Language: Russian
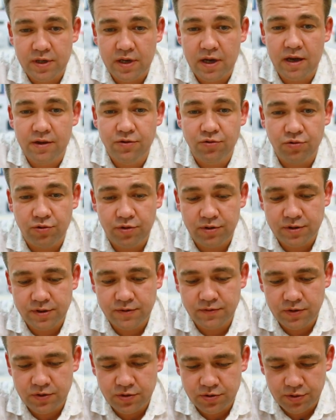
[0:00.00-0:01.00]
одно из
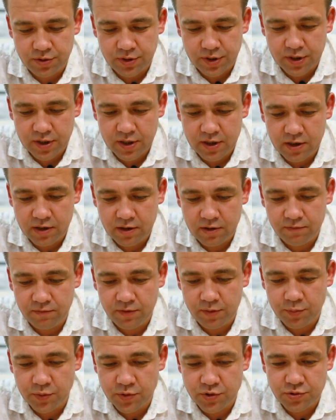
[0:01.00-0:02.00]
видео я
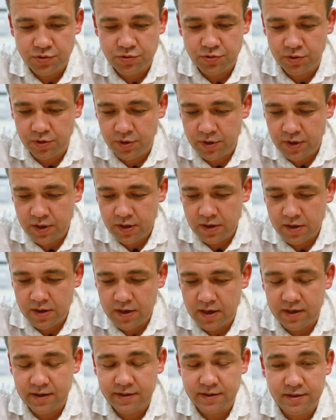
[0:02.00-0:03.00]
выпущу,
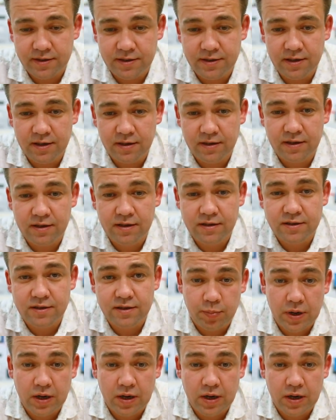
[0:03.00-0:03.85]
как это делается.